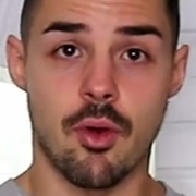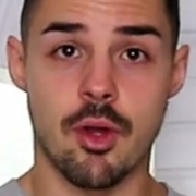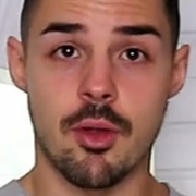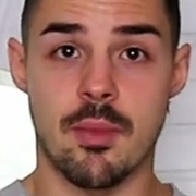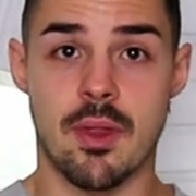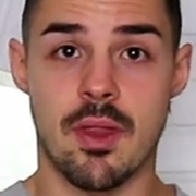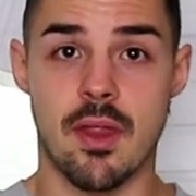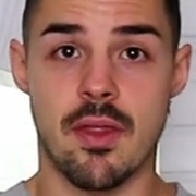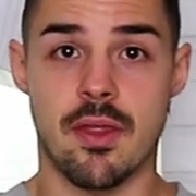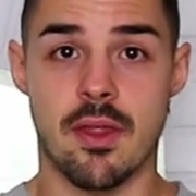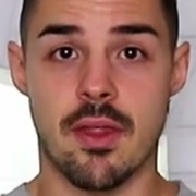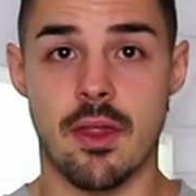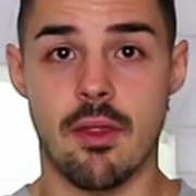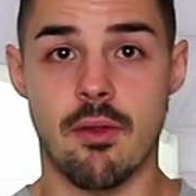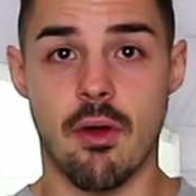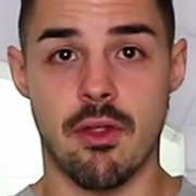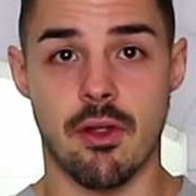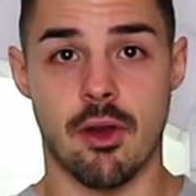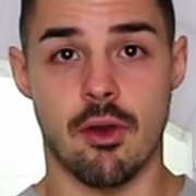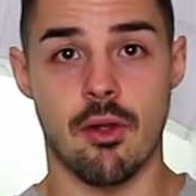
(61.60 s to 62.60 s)
hoy me he
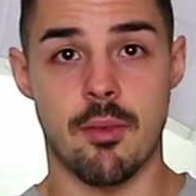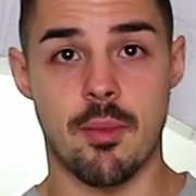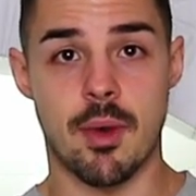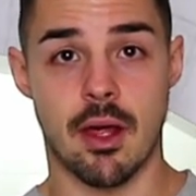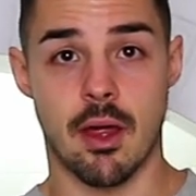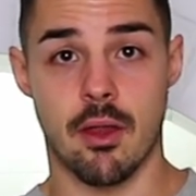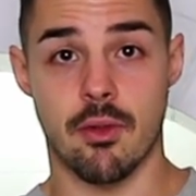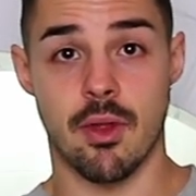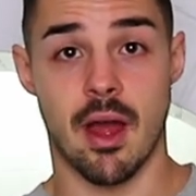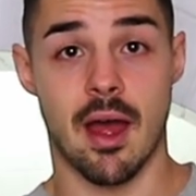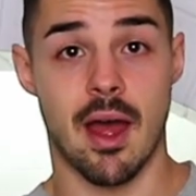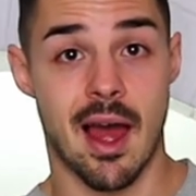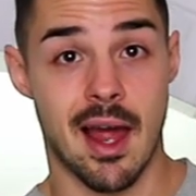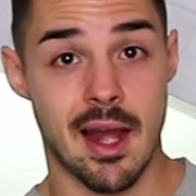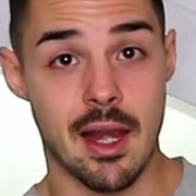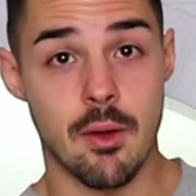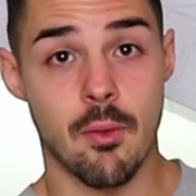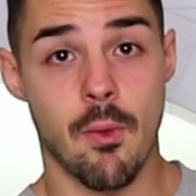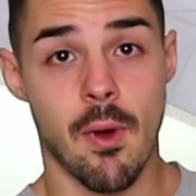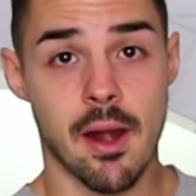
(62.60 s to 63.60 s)
decidido hacerlo de Mercadona.
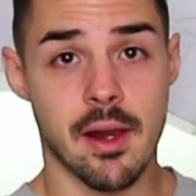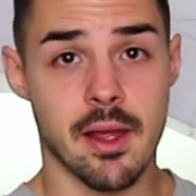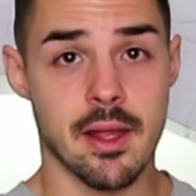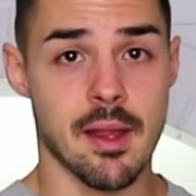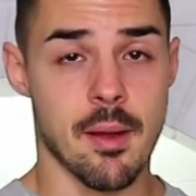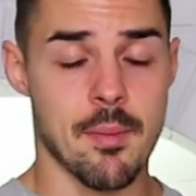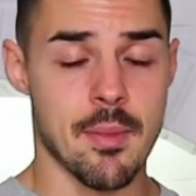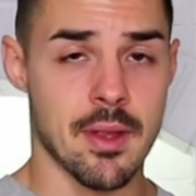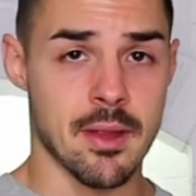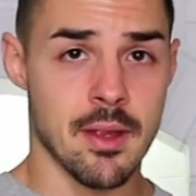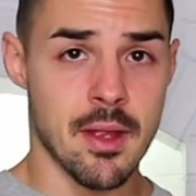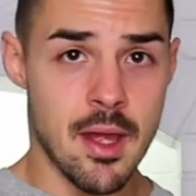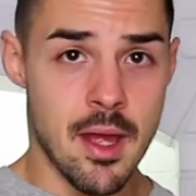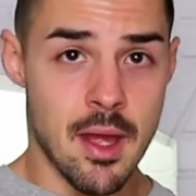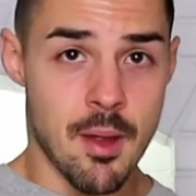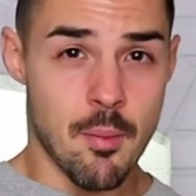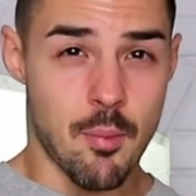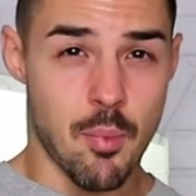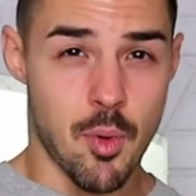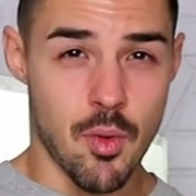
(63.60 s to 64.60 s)
Al igual que también
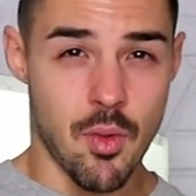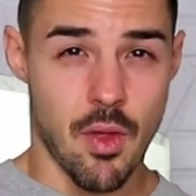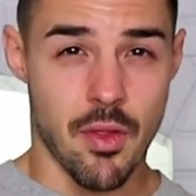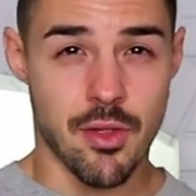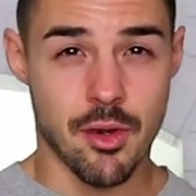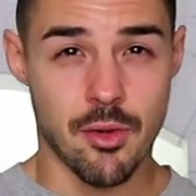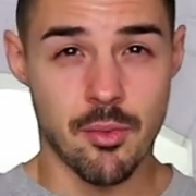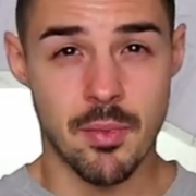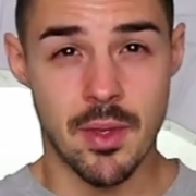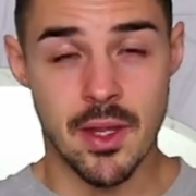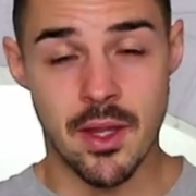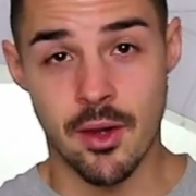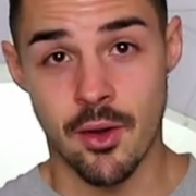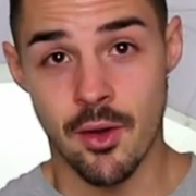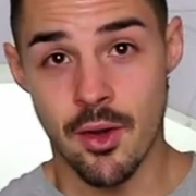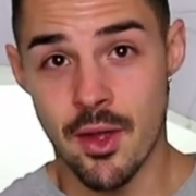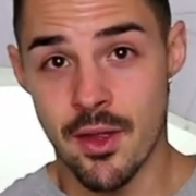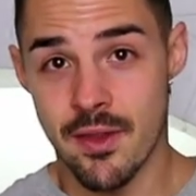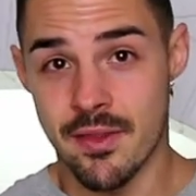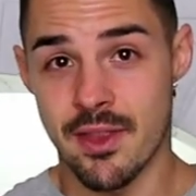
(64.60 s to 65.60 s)
puedo hacer un vídeo
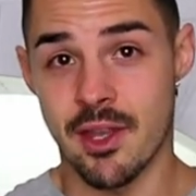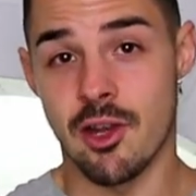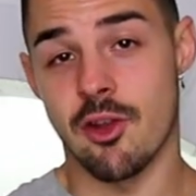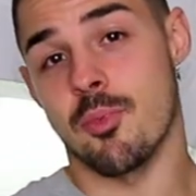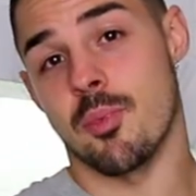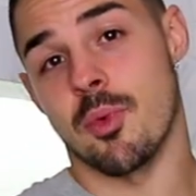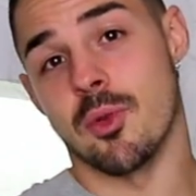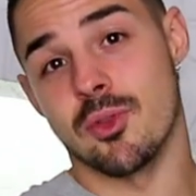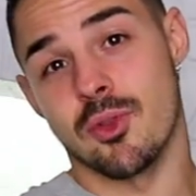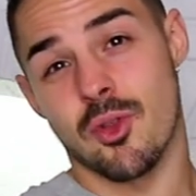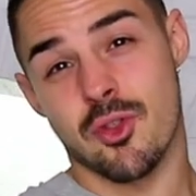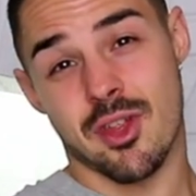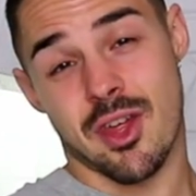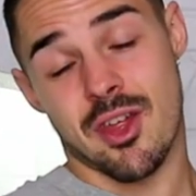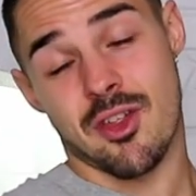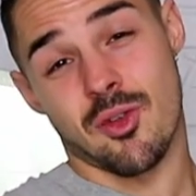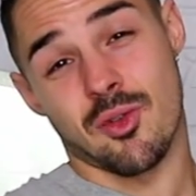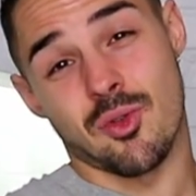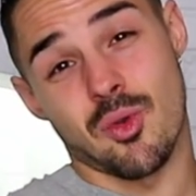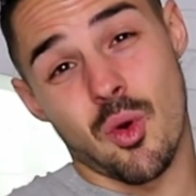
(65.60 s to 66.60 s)
de los productos
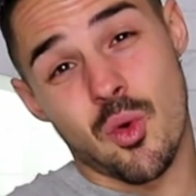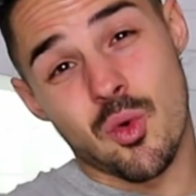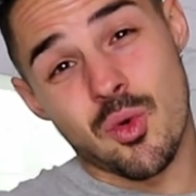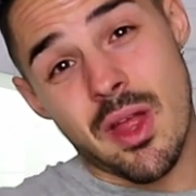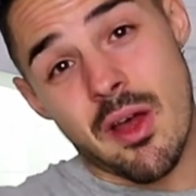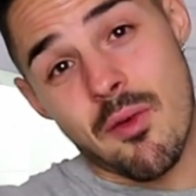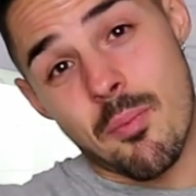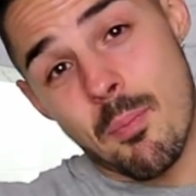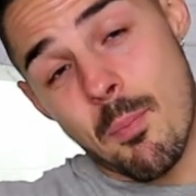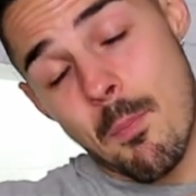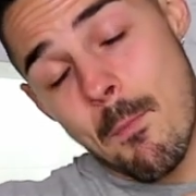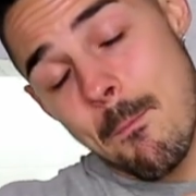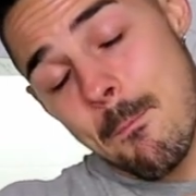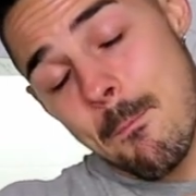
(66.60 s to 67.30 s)
que son una